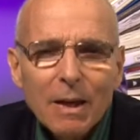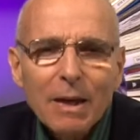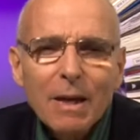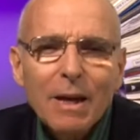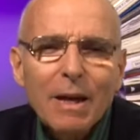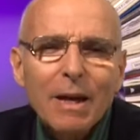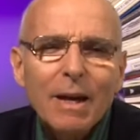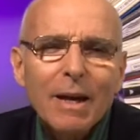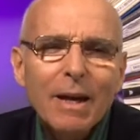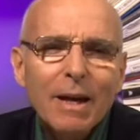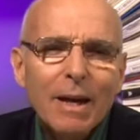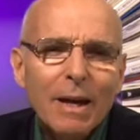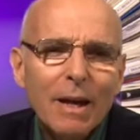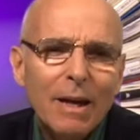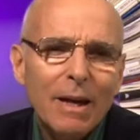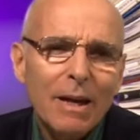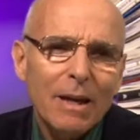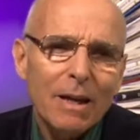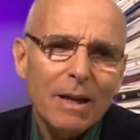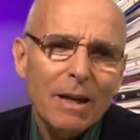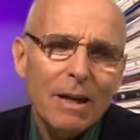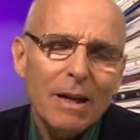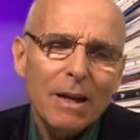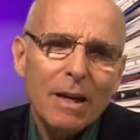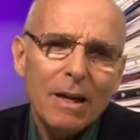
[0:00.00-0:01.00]
¿Y
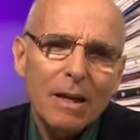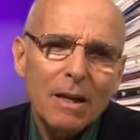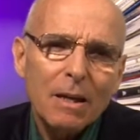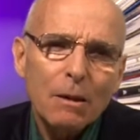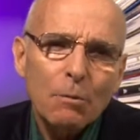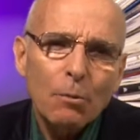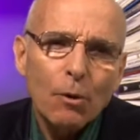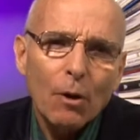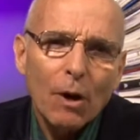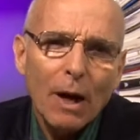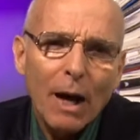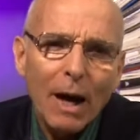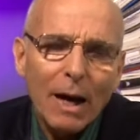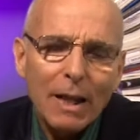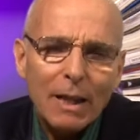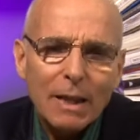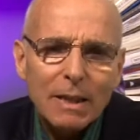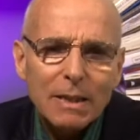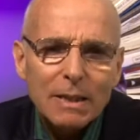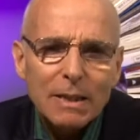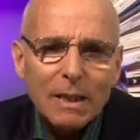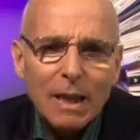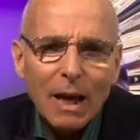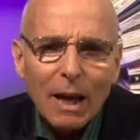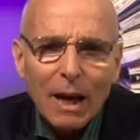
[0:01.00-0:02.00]
qué
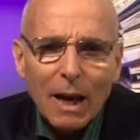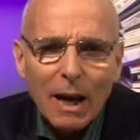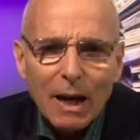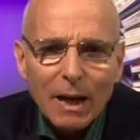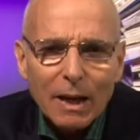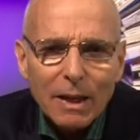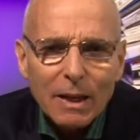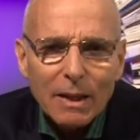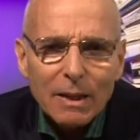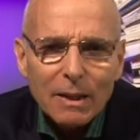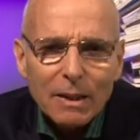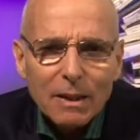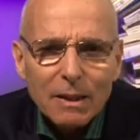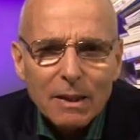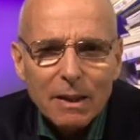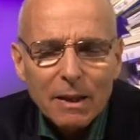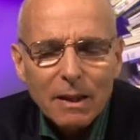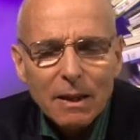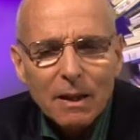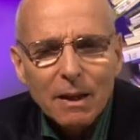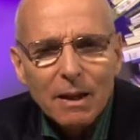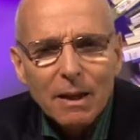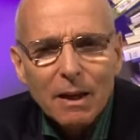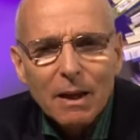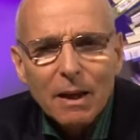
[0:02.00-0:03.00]
equivocada está la
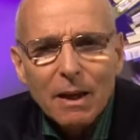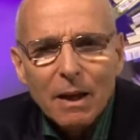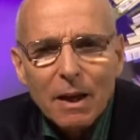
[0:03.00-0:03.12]
gente